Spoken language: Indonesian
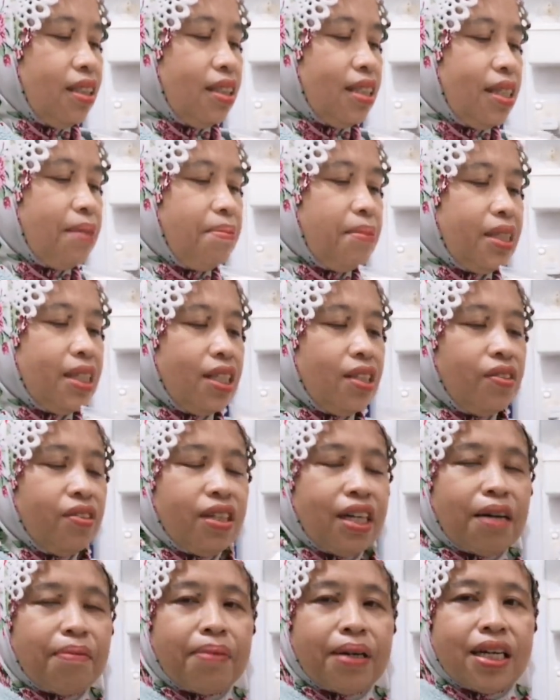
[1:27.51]
cimciu
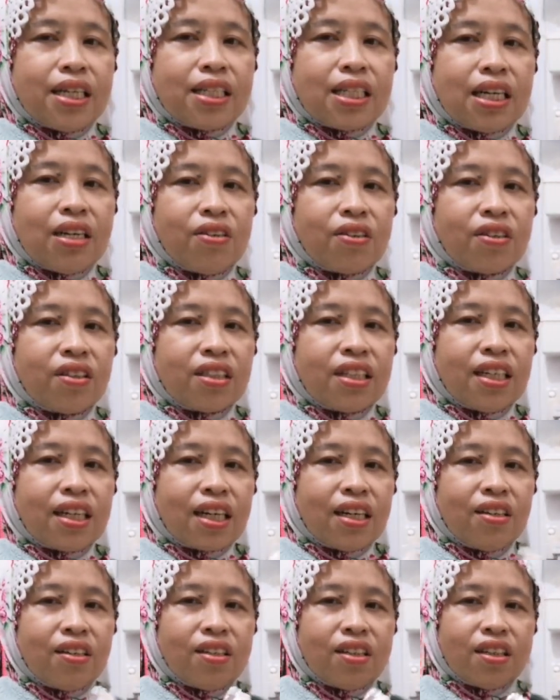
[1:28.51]
ya bahasa
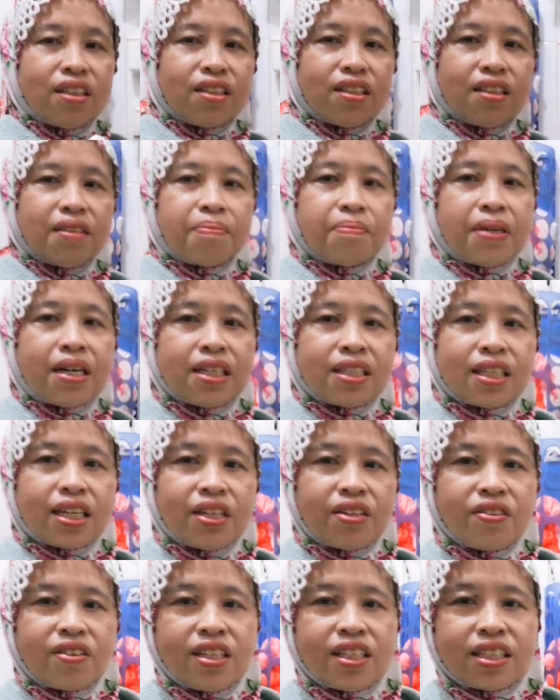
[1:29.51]
Hongkongnya kalau bahasa
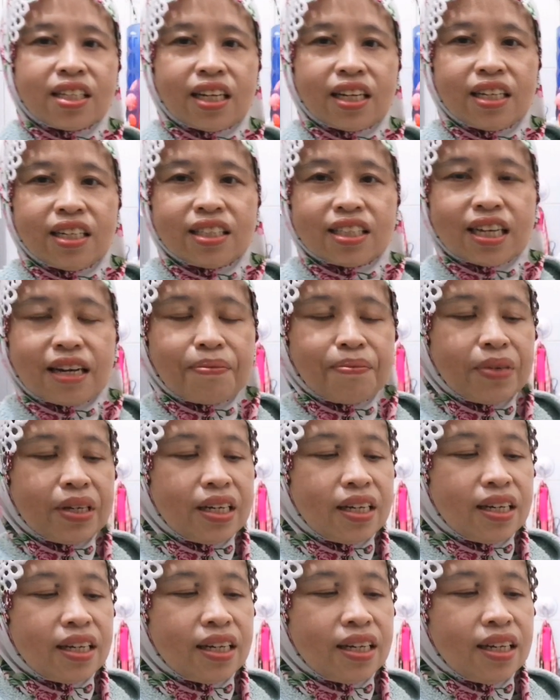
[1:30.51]
Indonesia ini
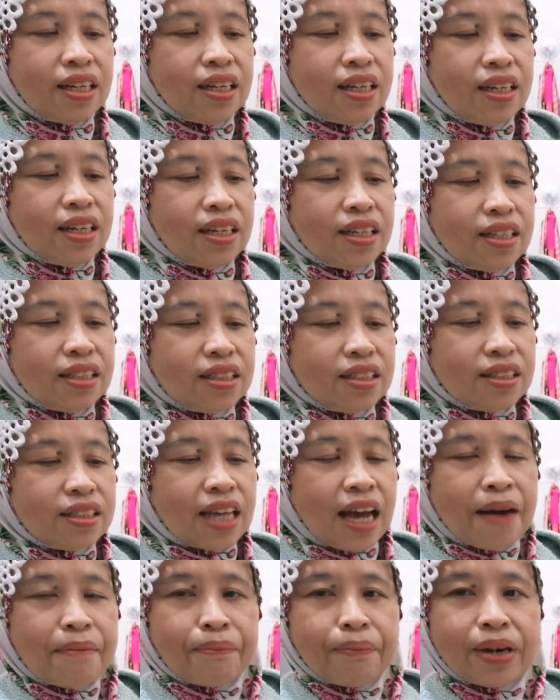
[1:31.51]
cabe
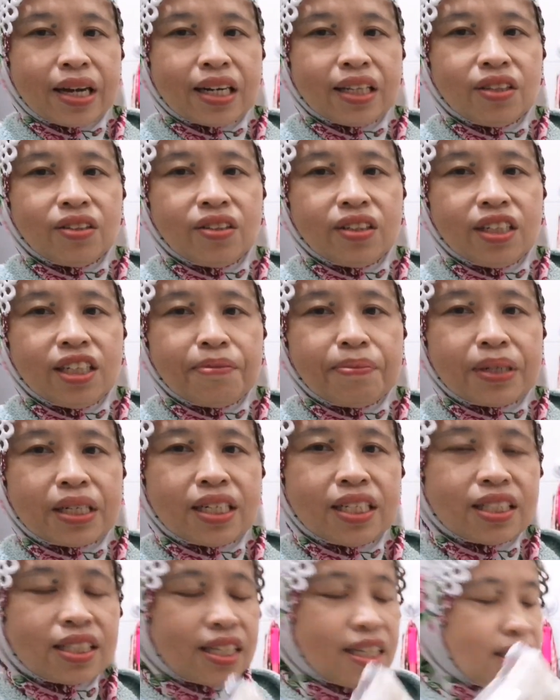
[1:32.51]
tampan itu loh ini pedes